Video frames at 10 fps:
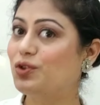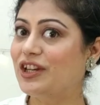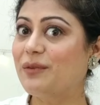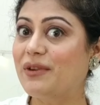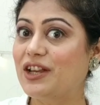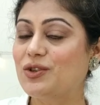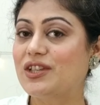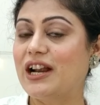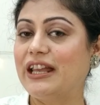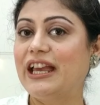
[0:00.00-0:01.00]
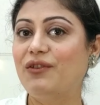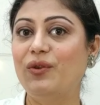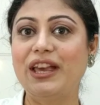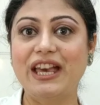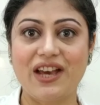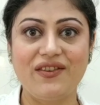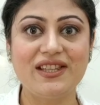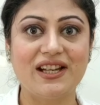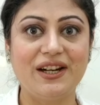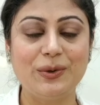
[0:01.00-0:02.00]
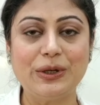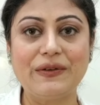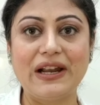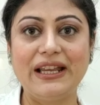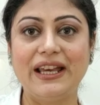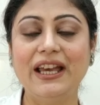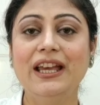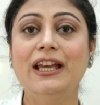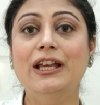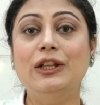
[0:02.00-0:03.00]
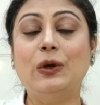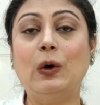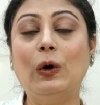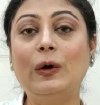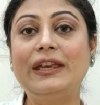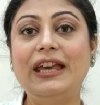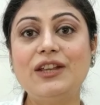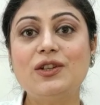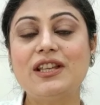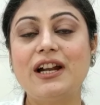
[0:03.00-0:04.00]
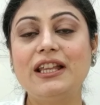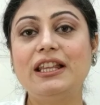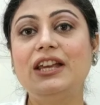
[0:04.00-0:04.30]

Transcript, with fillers: दूसरे नंबर की जो साड़ी है वो एक हैवी साड़ी होने वाली है तो ये जो साड़ी